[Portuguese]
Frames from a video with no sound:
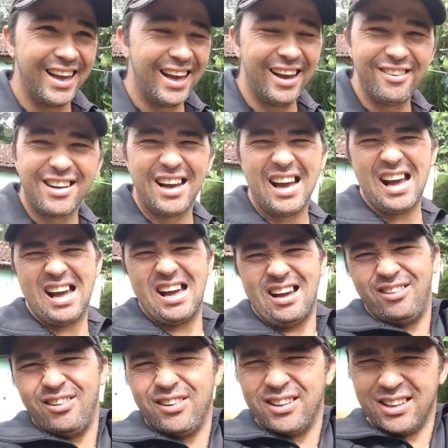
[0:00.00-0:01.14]
aí o
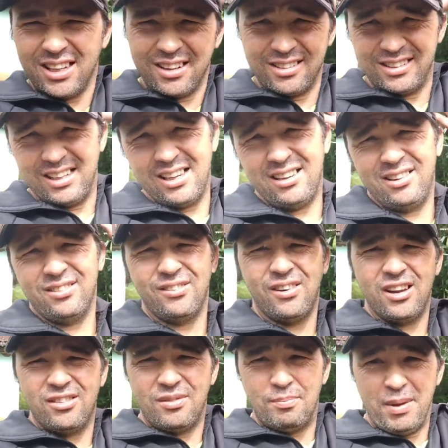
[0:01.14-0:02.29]
cara, ah, Rodrigo, não, eu não
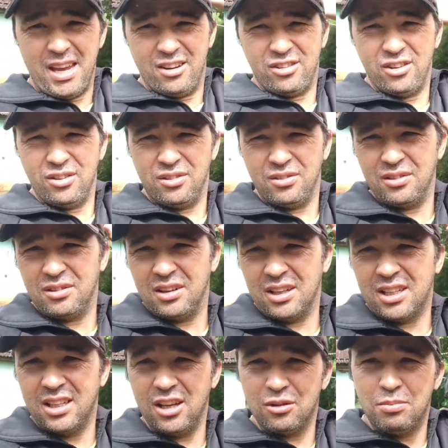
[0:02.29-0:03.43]
gosto de peixe, eu,
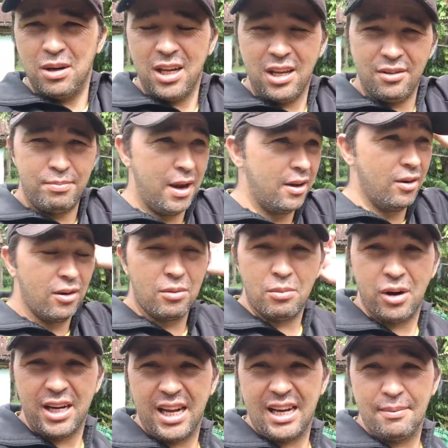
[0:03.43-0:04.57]
Deus me livre, perlongo
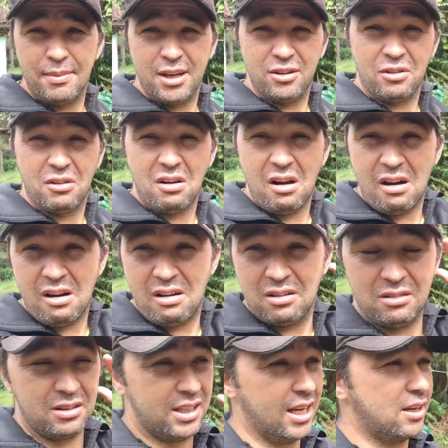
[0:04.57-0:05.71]
mordendo a beira do
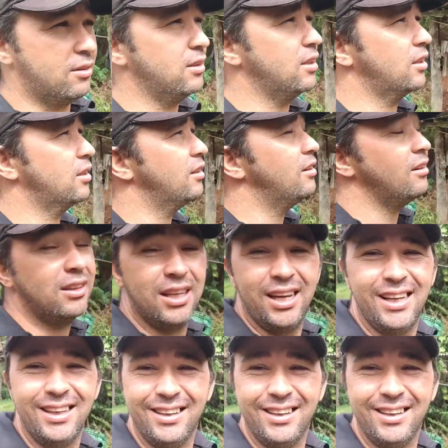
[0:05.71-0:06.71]
corgo, que a coisa toda.